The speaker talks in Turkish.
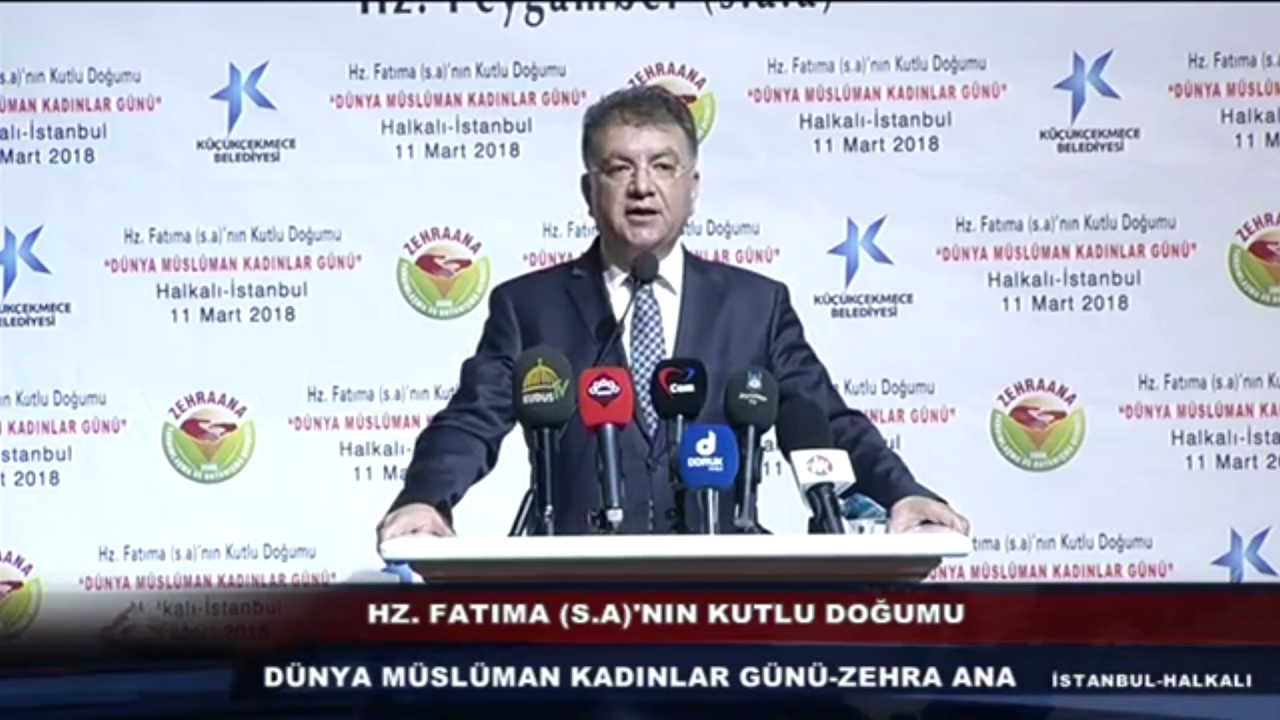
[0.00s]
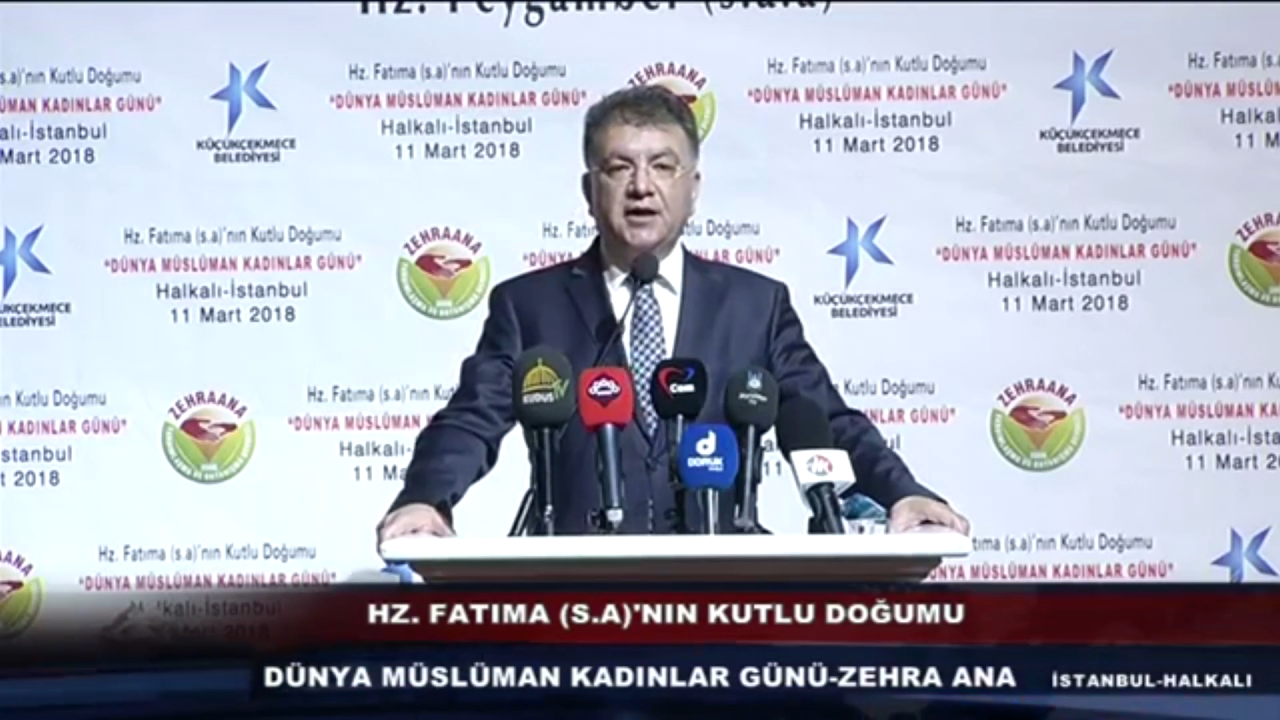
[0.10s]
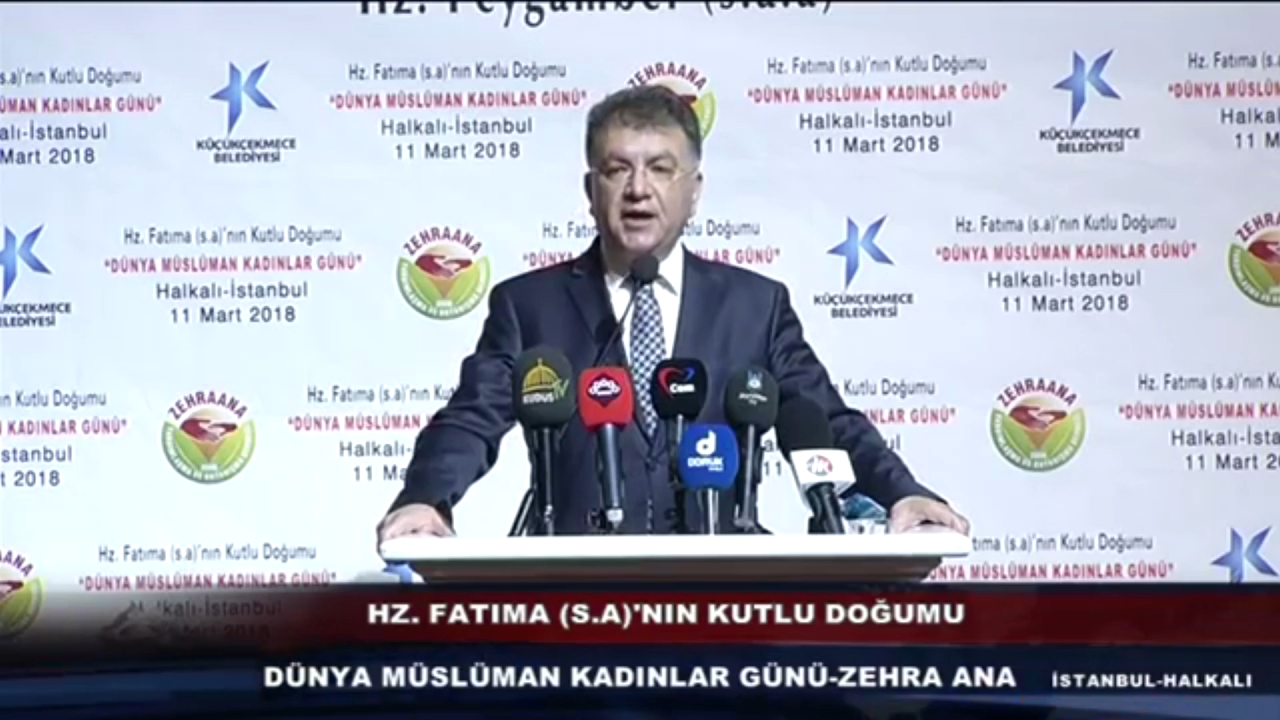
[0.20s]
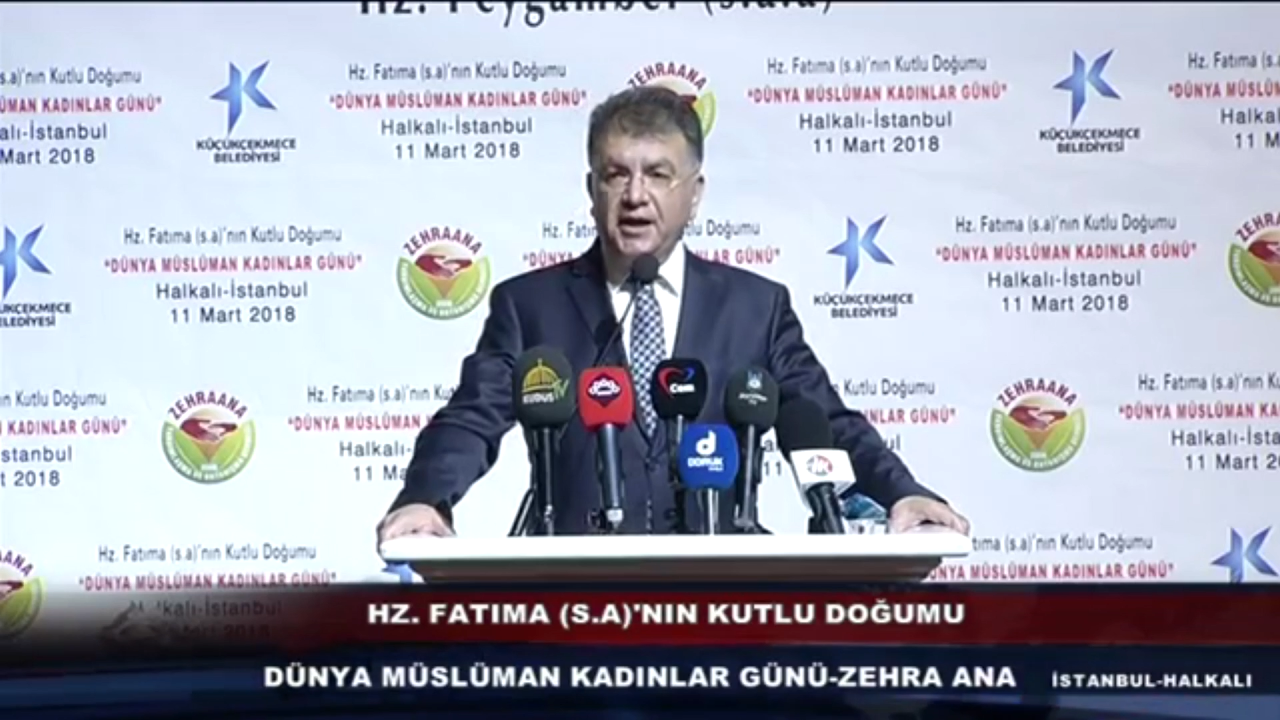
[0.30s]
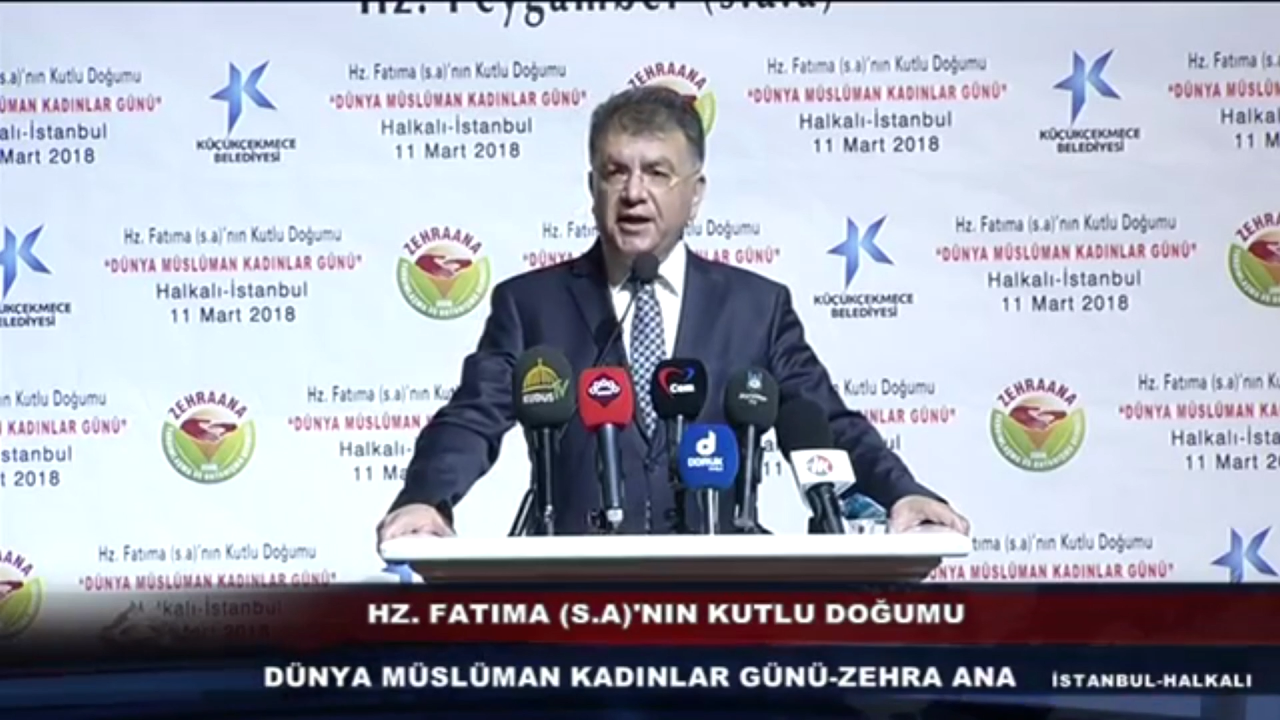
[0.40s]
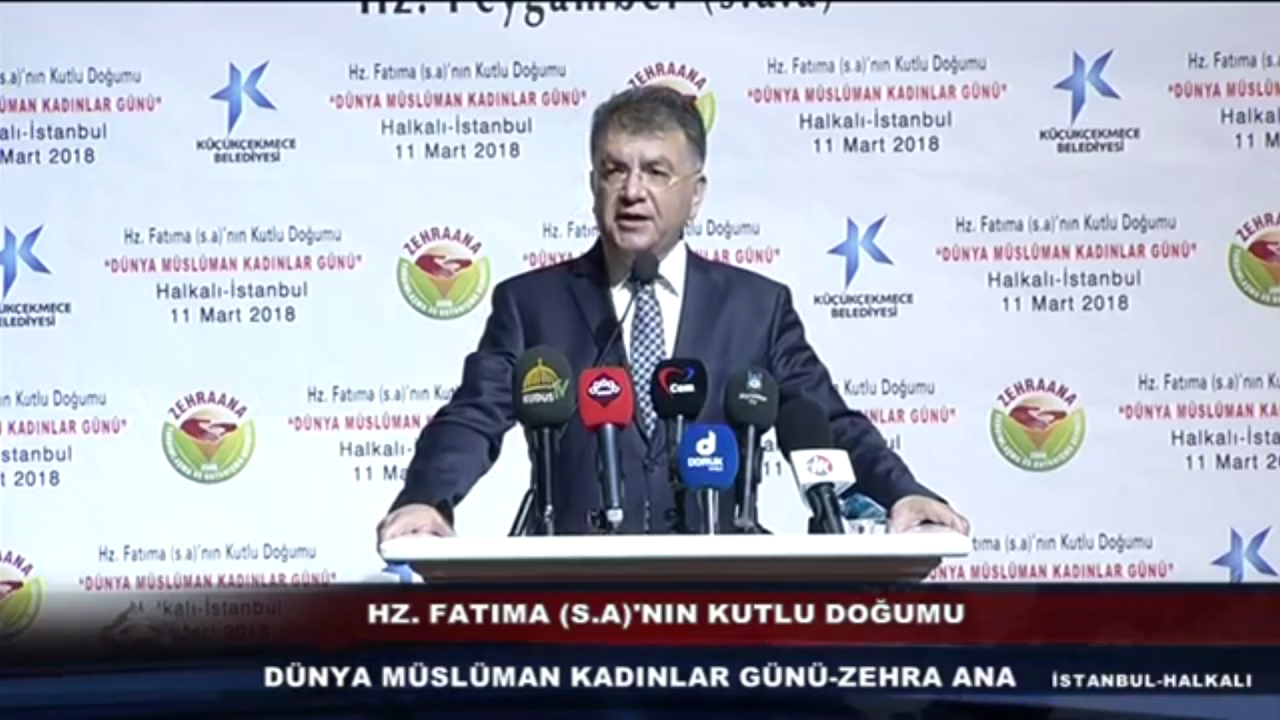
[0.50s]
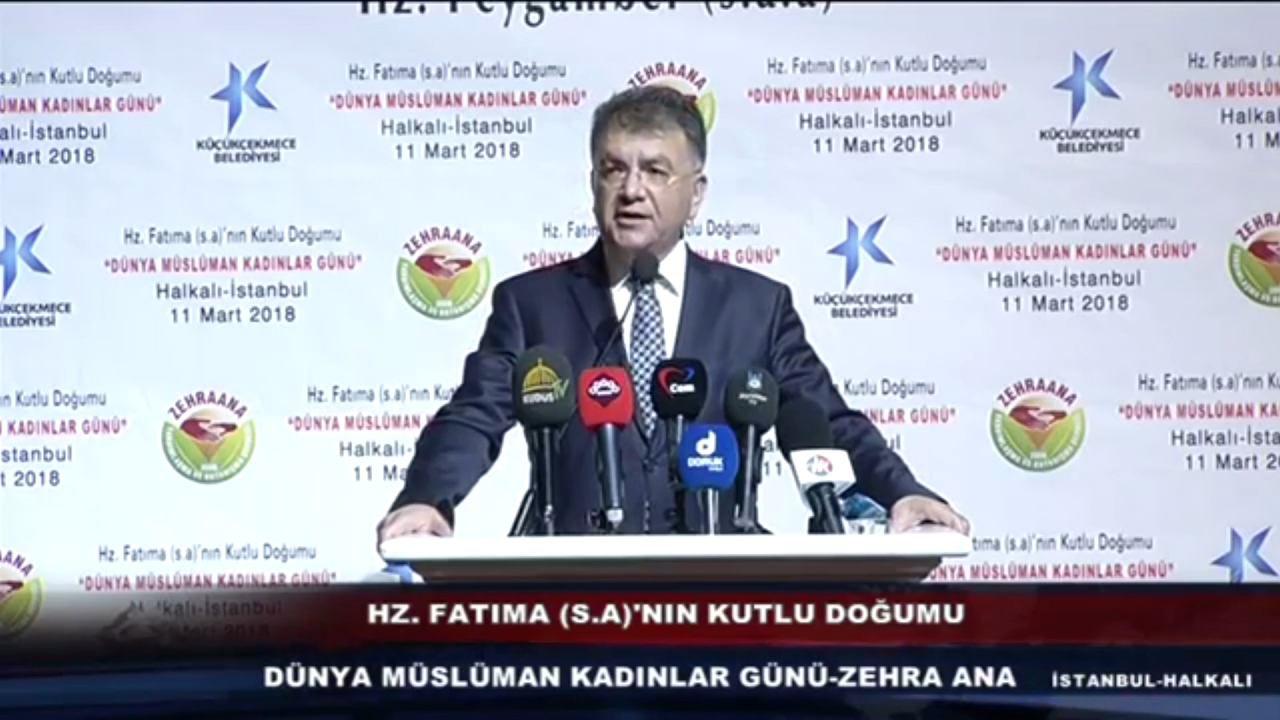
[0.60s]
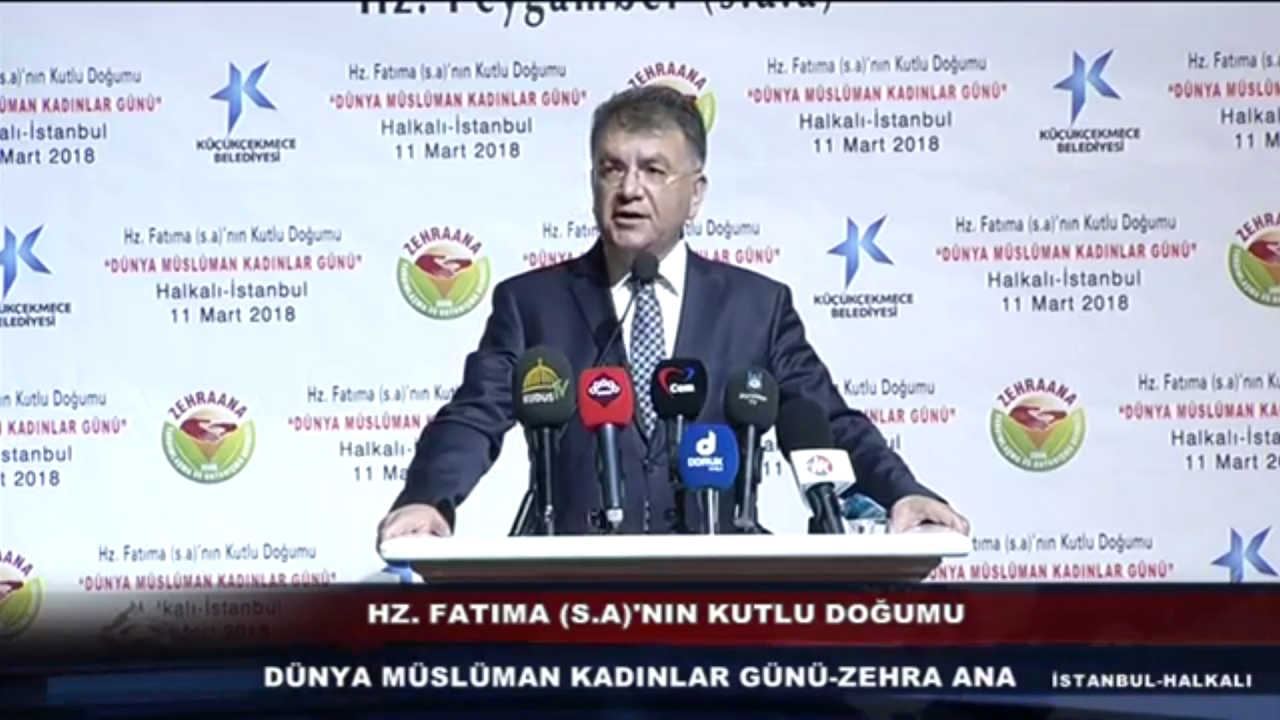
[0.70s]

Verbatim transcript: eğer